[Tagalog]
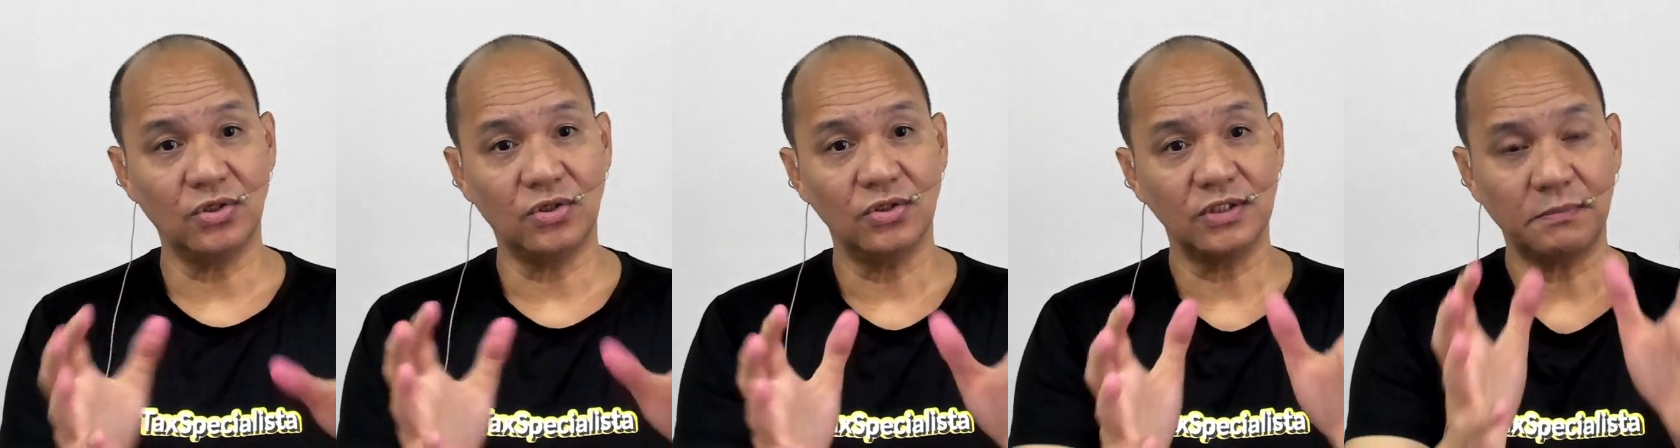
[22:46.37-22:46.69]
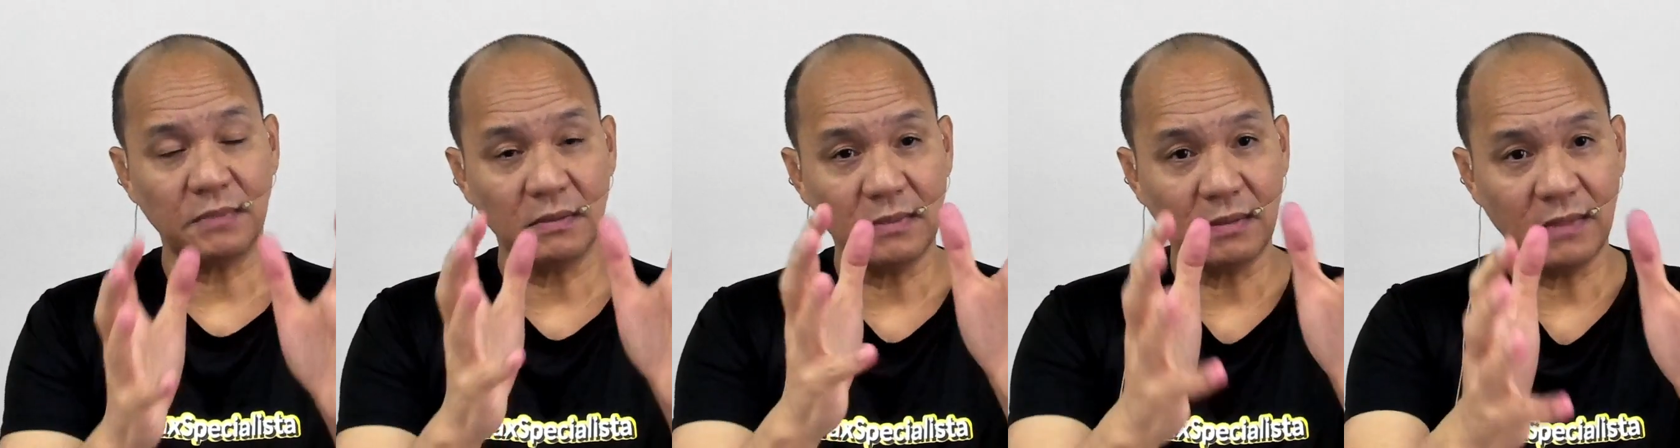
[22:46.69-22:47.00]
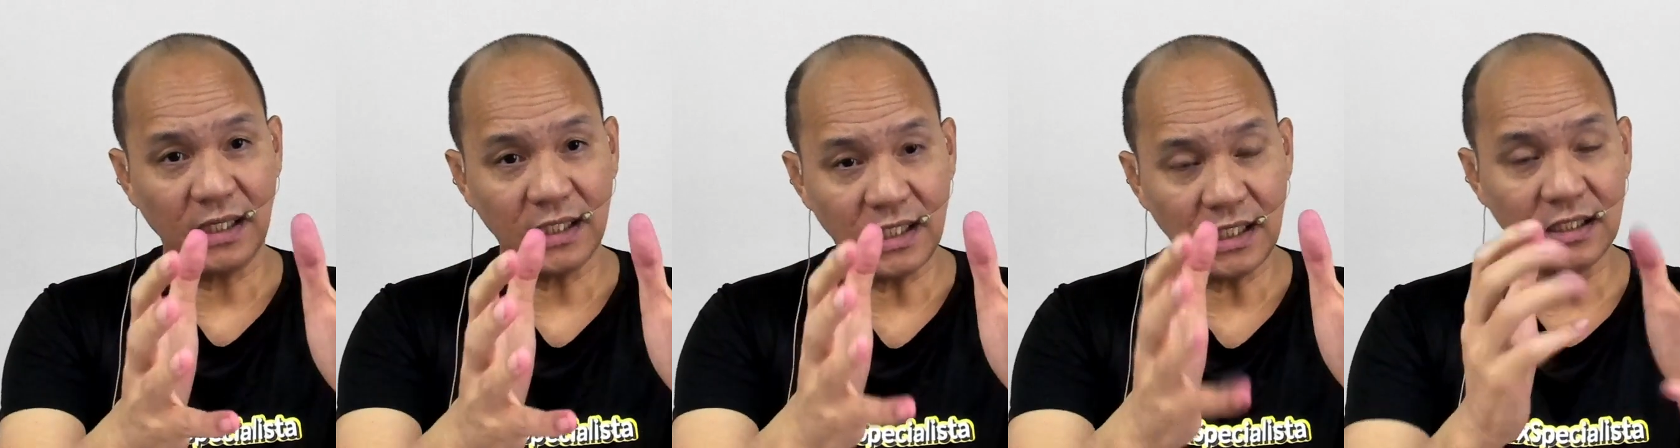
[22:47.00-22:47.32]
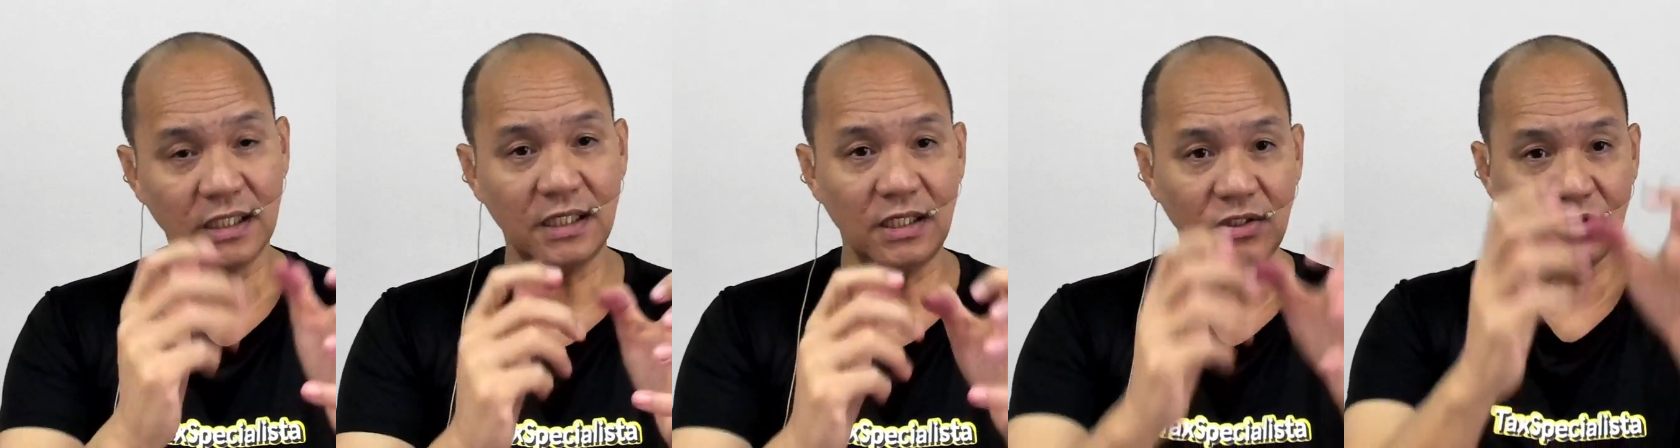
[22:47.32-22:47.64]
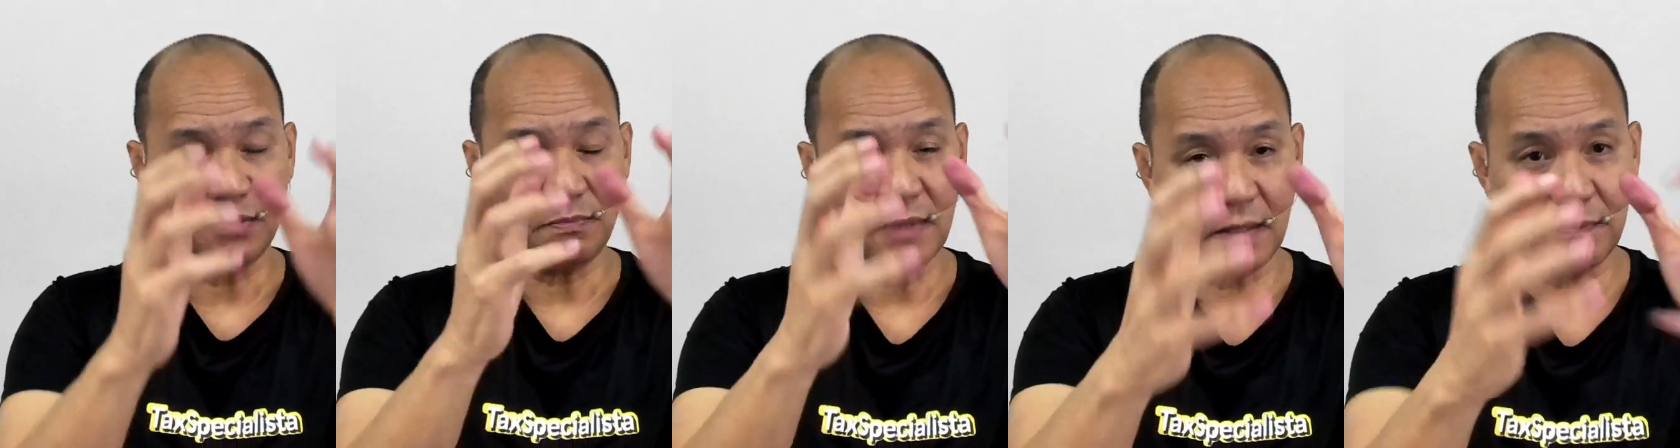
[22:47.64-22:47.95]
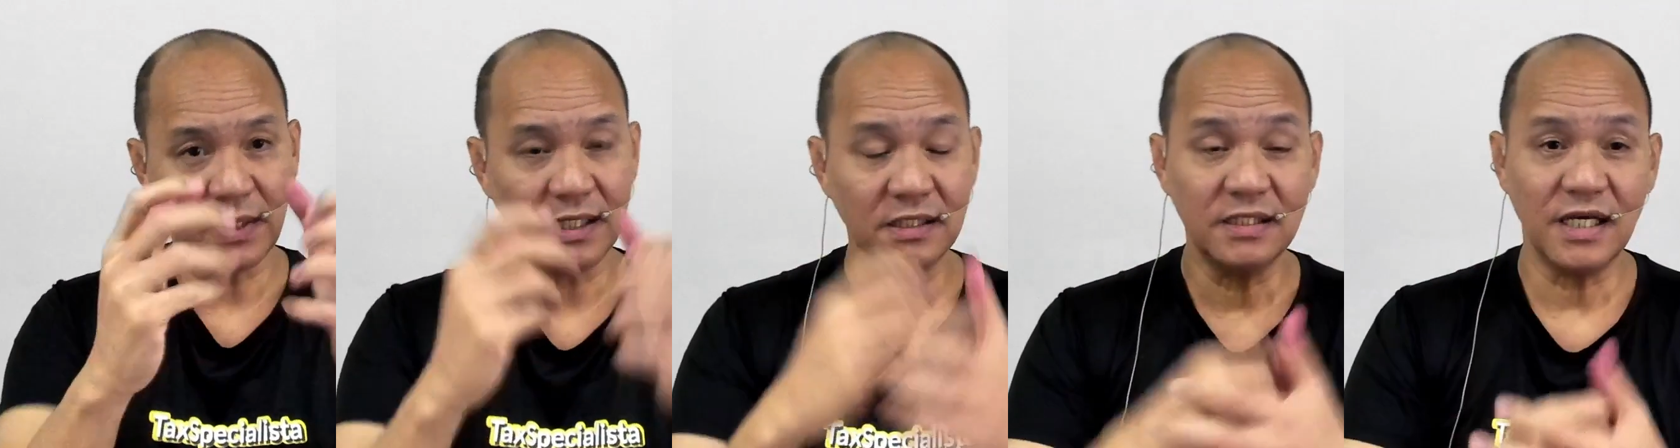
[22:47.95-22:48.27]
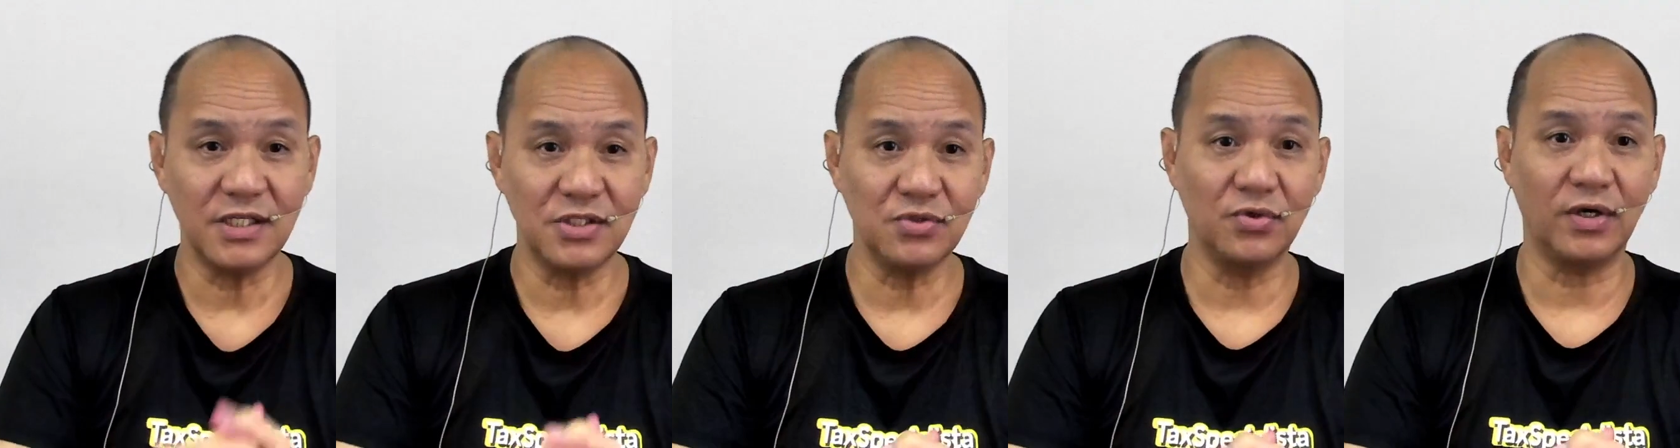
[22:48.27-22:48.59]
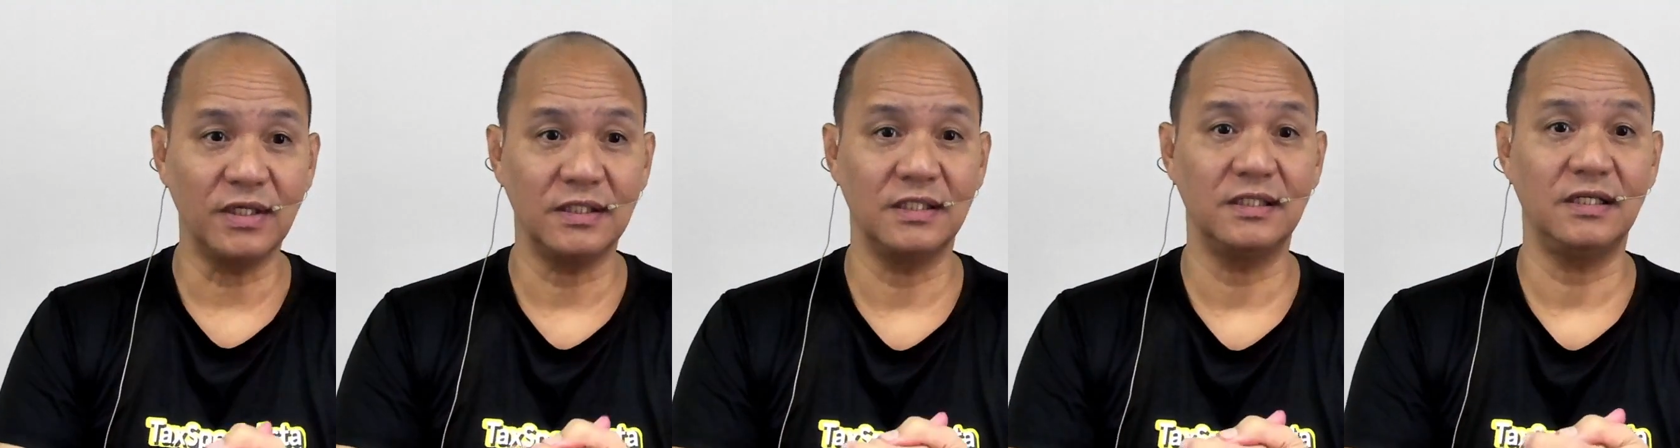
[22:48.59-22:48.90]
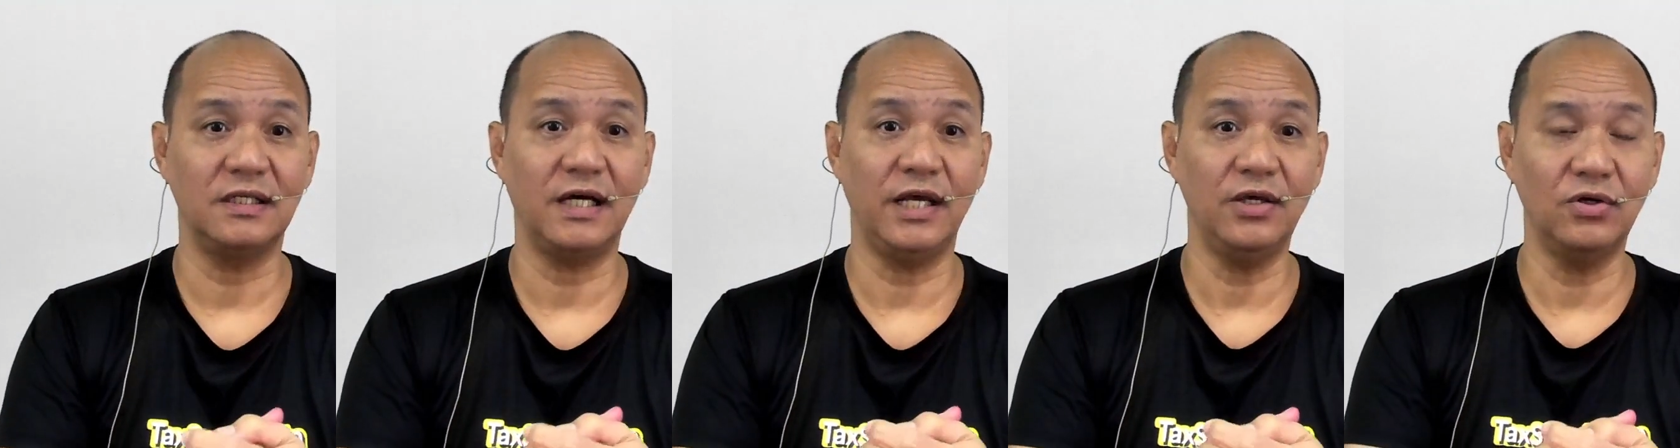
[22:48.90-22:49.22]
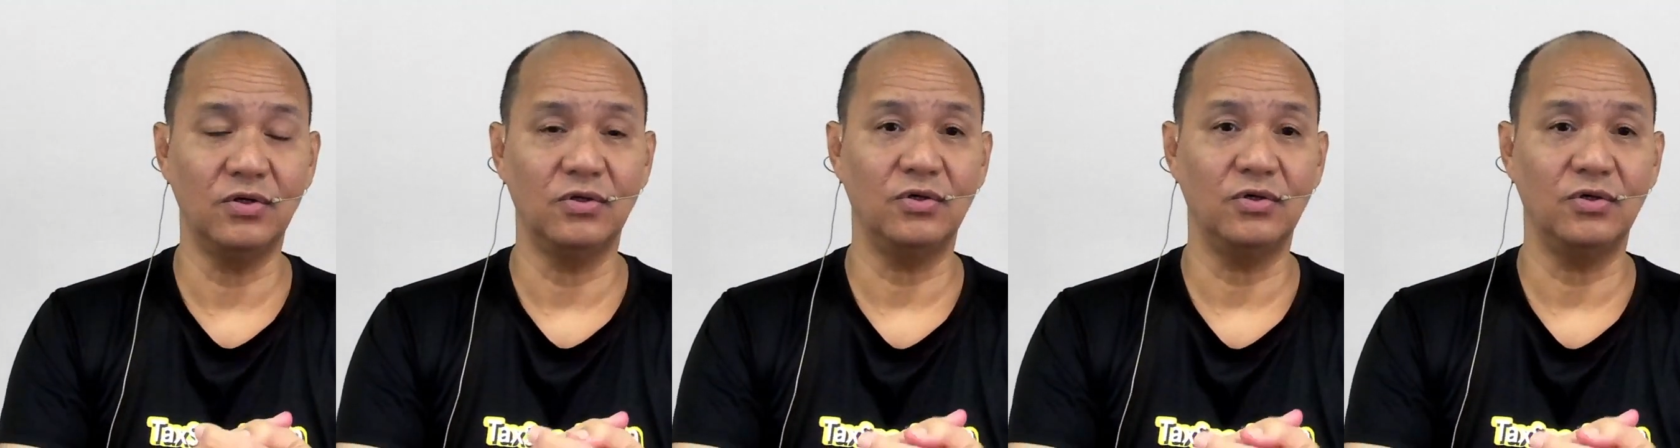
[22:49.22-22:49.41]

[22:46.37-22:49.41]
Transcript: ko sa pamamagitan ninyo, ipapranchise ko kayo,